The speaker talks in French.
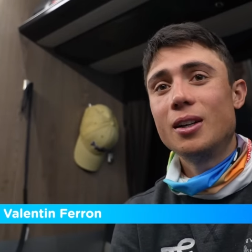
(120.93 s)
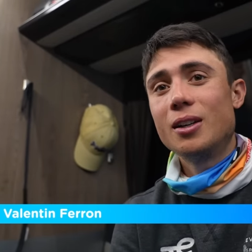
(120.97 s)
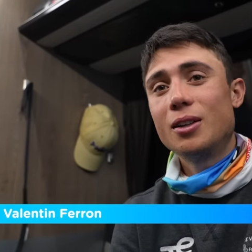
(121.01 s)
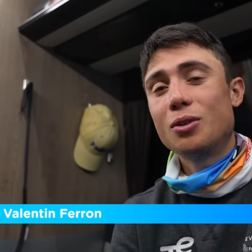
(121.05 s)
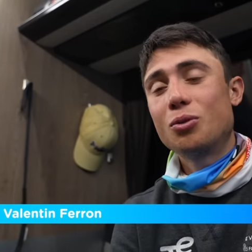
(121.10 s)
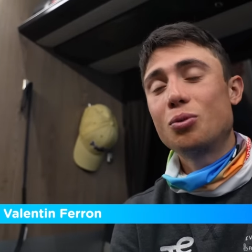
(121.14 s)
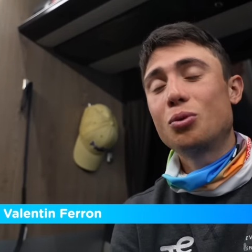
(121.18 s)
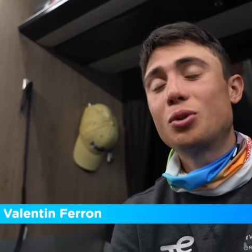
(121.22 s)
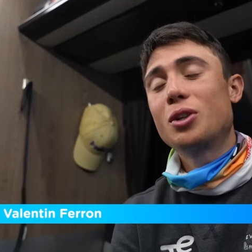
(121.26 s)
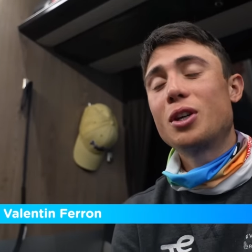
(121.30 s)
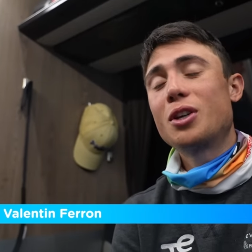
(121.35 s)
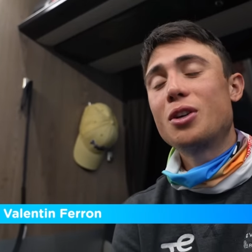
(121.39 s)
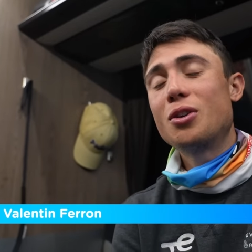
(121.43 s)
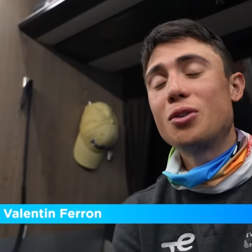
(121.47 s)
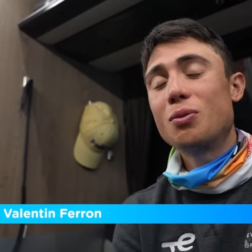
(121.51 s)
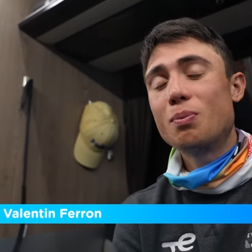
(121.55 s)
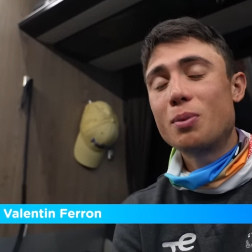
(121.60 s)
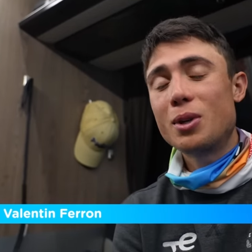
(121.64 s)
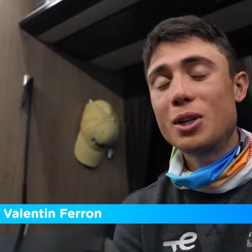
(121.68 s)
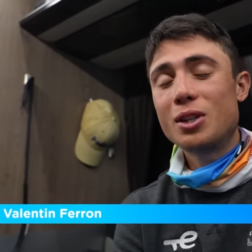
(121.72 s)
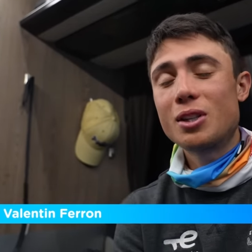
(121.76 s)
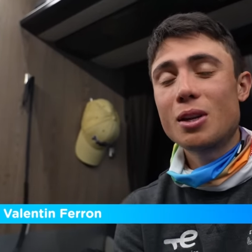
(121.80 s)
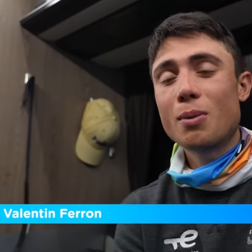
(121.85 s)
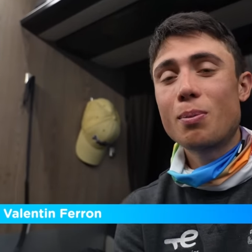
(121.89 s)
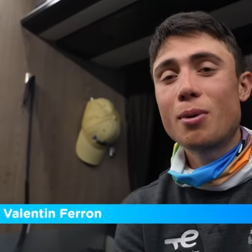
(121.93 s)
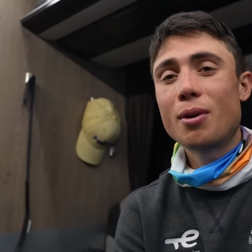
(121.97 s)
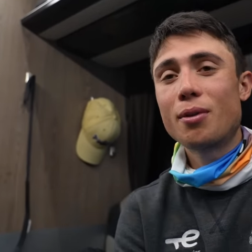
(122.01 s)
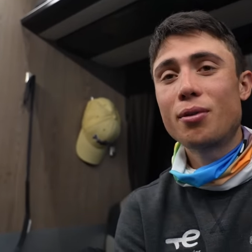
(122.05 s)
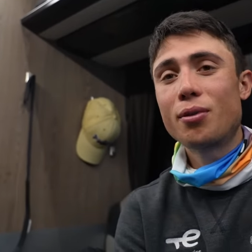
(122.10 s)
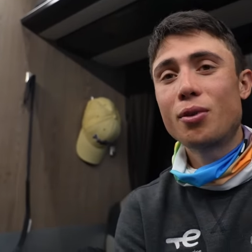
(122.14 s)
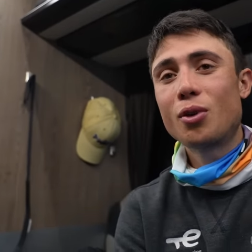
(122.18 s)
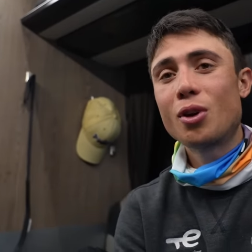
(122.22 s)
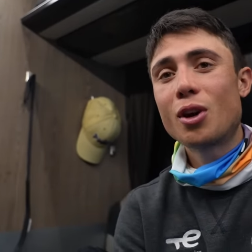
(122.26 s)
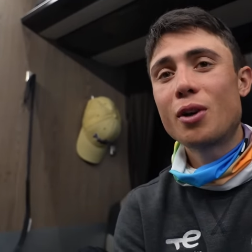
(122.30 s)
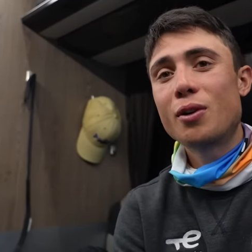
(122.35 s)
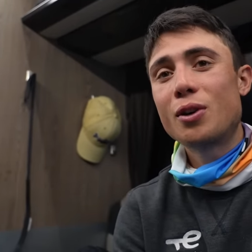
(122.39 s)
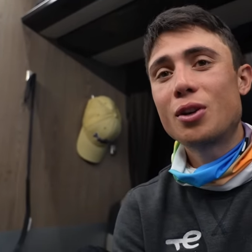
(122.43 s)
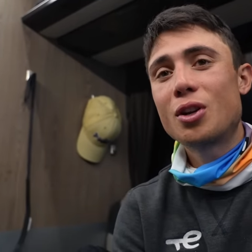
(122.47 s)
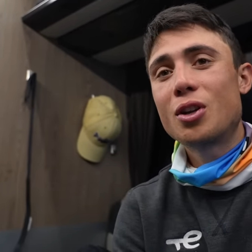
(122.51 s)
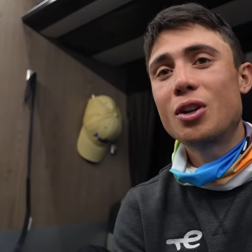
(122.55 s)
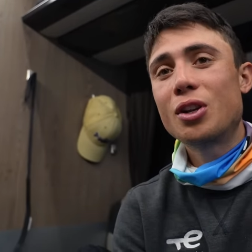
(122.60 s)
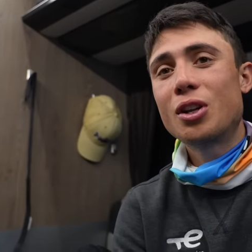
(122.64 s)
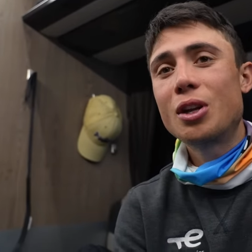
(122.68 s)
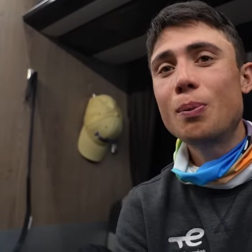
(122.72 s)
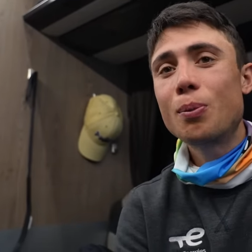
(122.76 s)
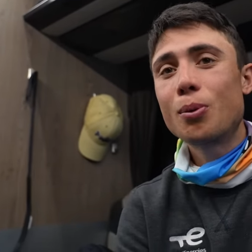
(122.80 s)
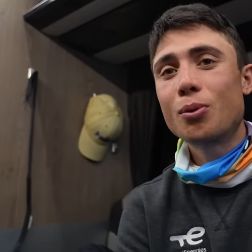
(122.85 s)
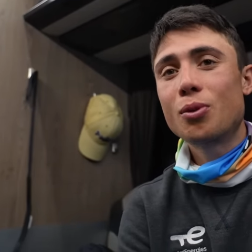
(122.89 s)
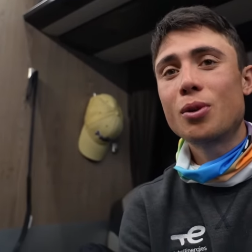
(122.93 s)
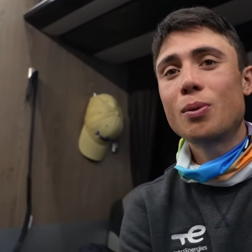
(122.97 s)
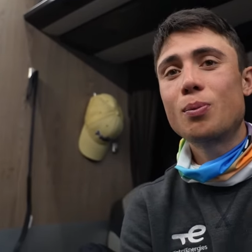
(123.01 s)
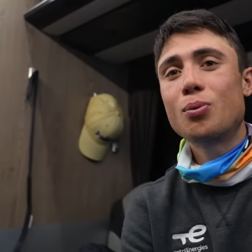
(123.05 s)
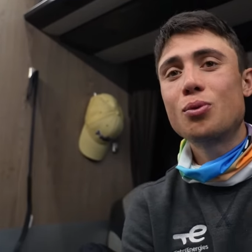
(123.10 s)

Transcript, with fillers: En tout cas, il y a une belle étape à faire avec l'équipe. On a